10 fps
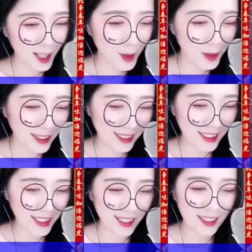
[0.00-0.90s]

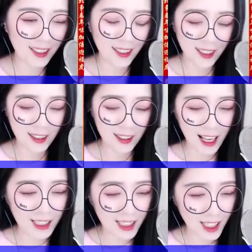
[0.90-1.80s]

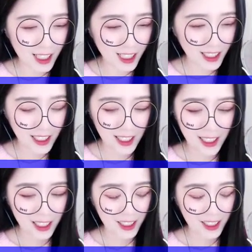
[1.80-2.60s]
道：“公